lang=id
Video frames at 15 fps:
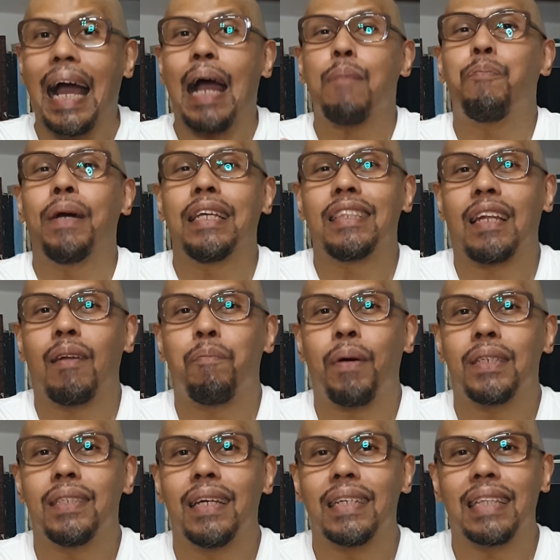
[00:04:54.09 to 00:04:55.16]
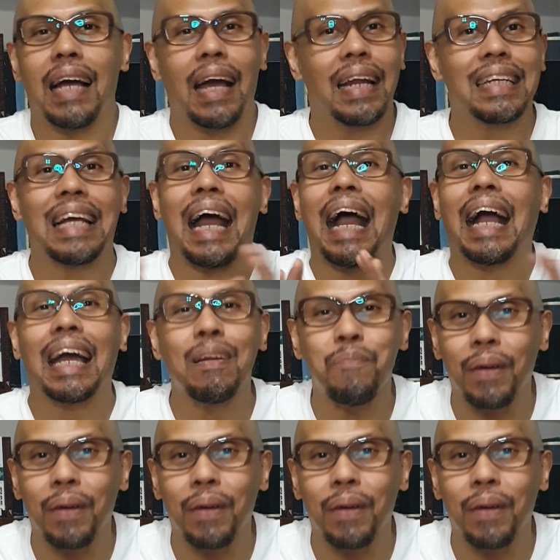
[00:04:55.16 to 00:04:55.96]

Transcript: apa yang terlepas dari tangan nggak akan